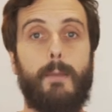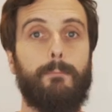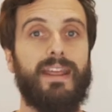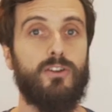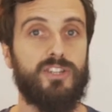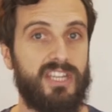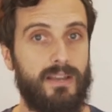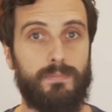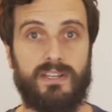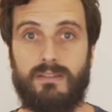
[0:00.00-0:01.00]
pero
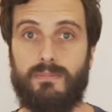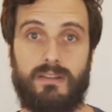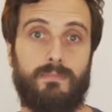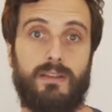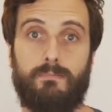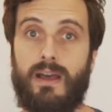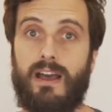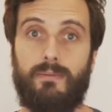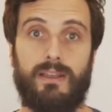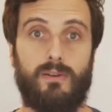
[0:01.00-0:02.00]
siempre, siempre, siempre va
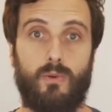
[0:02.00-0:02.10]
a haber